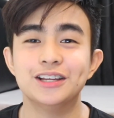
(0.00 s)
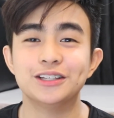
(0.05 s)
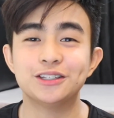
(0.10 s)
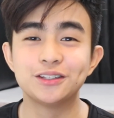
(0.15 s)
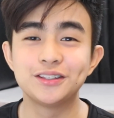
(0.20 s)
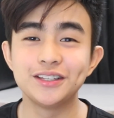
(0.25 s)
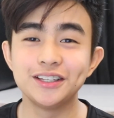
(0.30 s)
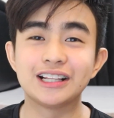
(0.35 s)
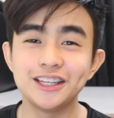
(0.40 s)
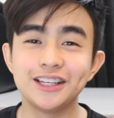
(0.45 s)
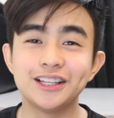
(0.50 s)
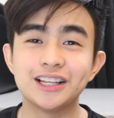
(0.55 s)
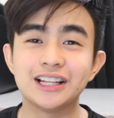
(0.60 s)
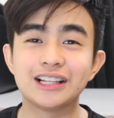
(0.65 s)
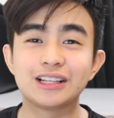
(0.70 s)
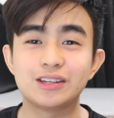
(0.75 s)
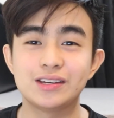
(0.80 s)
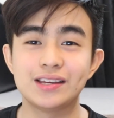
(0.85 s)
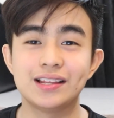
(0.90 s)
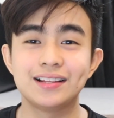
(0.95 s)
So,
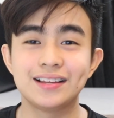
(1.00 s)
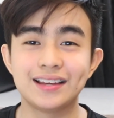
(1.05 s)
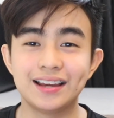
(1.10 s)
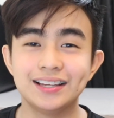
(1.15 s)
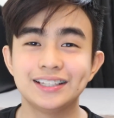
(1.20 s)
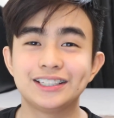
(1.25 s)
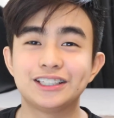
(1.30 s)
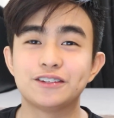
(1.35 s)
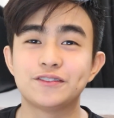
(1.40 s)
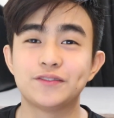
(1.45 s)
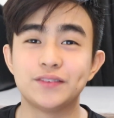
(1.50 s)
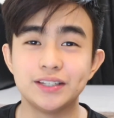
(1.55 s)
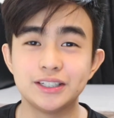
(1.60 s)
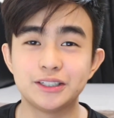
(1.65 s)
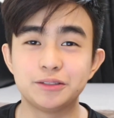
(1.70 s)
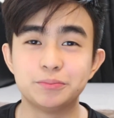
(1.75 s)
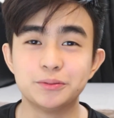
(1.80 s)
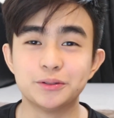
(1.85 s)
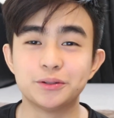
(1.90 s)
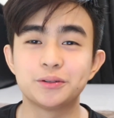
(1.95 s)
titingnan ko yan guys sa
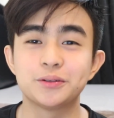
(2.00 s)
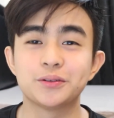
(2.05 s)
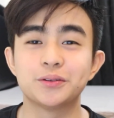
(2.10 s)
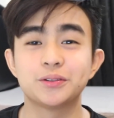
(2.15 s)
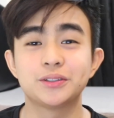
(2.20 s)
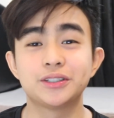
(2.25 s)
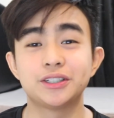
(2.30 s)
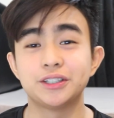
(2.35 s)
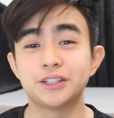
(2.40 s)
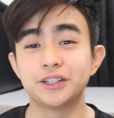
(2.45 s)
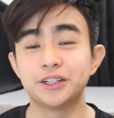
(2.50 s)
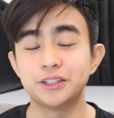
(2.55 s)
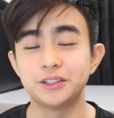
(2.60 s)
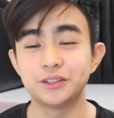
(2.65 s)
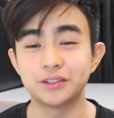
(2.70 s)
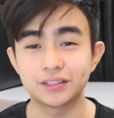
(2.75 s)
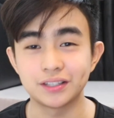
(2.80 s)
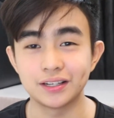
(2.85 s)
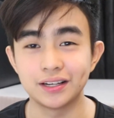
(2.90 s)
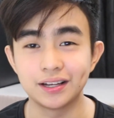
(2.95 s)
Facebook kung sinare
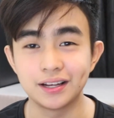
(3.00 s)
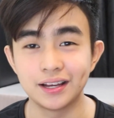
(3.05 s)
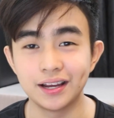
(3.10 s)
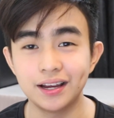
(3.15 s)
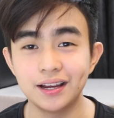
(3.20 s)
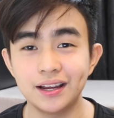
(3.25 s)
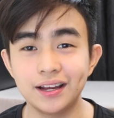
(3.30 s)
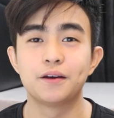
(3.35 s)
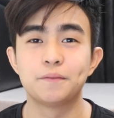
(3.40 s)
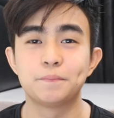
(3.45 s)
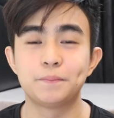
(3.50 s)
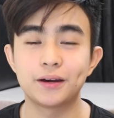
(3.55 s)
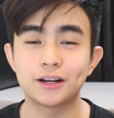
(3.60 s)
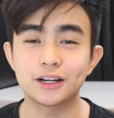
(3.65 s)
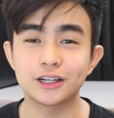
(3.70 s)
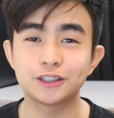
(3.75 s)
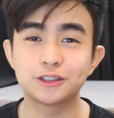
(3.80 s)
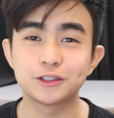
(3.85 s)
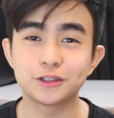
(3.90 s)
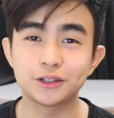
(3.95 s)
nyo talaga.
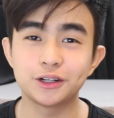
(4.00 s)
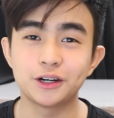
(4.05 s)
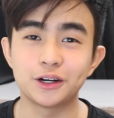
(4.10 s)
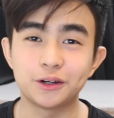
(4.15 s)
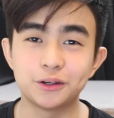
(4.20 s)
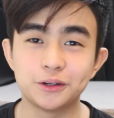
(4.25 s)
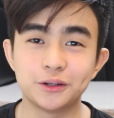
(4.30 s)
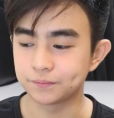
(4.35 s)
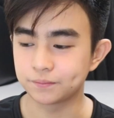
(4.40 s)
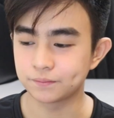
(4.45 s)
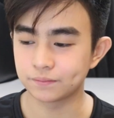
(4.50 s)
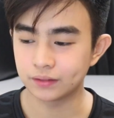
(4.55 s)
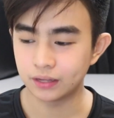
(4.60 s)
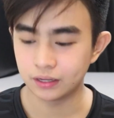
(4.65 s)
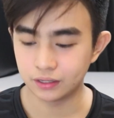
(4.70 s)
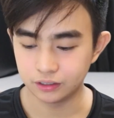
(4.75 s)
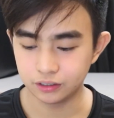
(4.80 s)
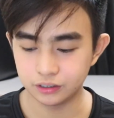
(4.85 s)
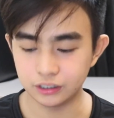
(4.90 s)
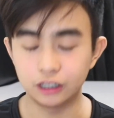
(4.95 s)
Para sure ako,
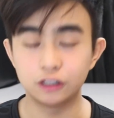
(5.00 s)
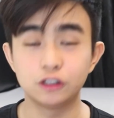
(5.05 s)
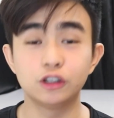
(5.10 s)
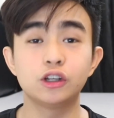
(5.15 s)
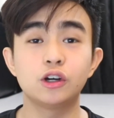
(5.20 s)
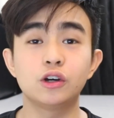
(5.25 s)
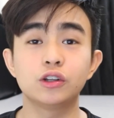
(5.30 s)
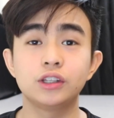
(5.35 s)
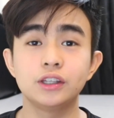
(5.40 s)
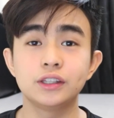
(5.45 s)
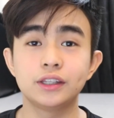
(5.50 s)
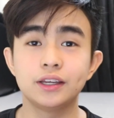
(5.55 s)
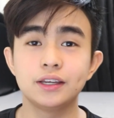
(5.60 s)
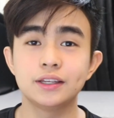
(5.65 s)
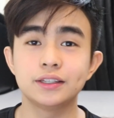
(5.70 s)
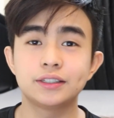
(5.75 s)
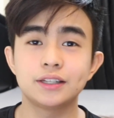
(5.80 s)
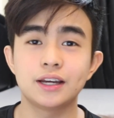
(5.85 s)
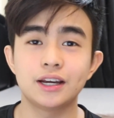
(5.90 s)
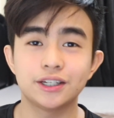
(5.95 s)
yun nga, doon ako
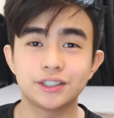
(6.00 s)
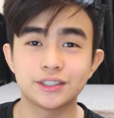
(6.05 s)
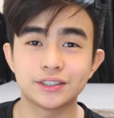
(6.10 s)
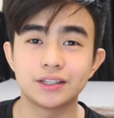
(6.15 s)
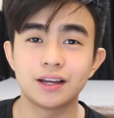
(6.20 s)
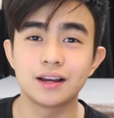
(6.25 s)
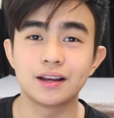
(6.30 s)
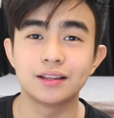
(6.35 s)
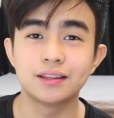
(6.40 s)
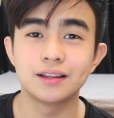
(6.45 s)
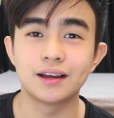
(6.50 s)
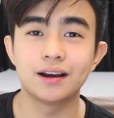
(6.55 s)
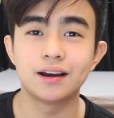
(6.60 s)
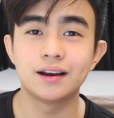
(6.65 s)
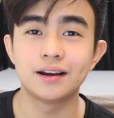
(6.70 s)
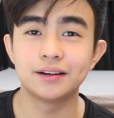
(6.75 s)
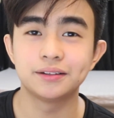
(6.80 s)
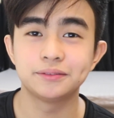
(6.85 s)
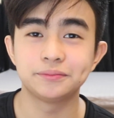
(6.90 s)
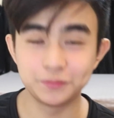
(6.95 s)
titingin sa hashtag
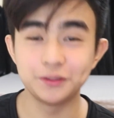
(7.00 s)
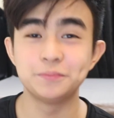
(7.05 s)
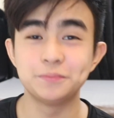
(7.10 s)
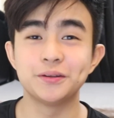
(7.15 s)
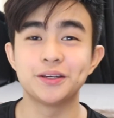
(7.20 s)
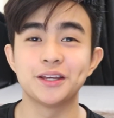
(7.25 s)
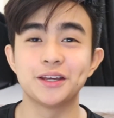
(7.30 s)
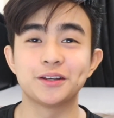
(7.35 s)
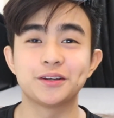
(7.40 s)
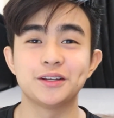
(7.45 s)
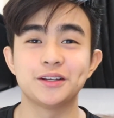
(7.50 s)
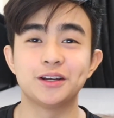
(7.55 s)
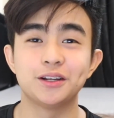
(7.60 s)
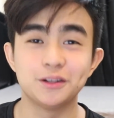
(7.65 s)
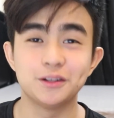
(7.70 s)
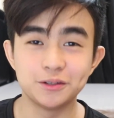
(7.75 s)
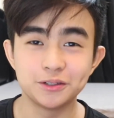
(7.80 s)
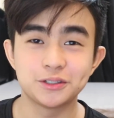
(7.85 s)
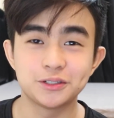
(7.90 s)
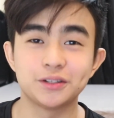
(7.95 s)
ng bibigyan ka ng
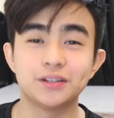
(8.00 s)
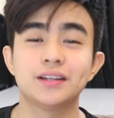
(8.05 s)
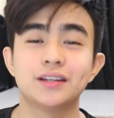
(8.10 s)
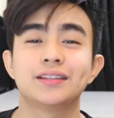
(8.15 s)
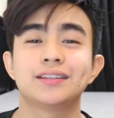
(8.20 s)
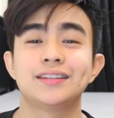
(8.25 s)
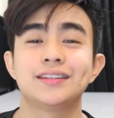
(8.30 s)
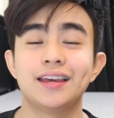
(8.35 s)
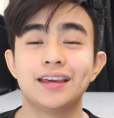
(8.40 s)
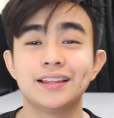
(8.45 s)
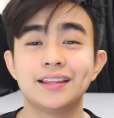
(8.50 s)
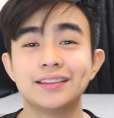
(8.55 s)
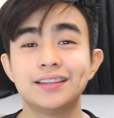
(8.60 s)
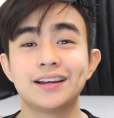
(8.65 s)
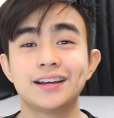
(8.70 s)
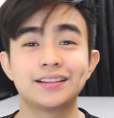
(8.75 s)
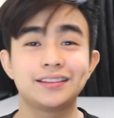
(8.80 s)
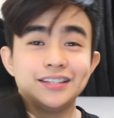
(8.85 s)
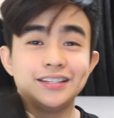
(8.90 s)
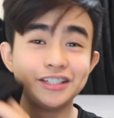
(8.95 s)
lotion ng, and
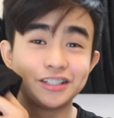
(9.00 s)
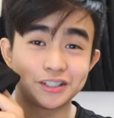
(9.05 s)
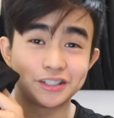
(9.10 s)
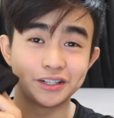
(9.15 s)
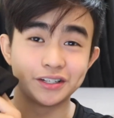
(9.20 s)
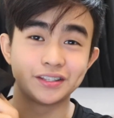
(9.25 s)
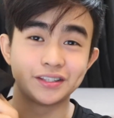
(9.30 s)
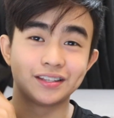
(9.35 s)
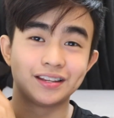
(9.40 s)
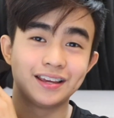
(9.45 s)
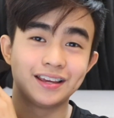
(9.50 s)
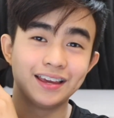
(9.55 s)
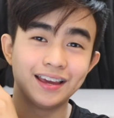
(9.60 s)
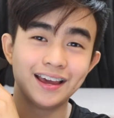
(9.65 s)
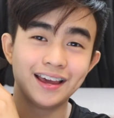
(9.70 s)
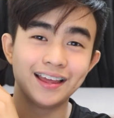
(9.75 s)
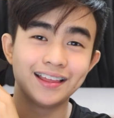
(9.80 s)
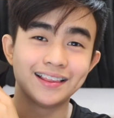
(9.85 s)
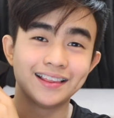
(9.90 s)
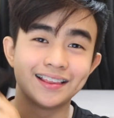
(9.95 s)
t-shirt.
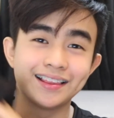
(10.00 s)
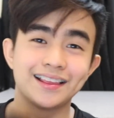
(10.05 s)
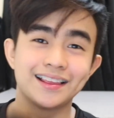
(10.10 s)
Ayan.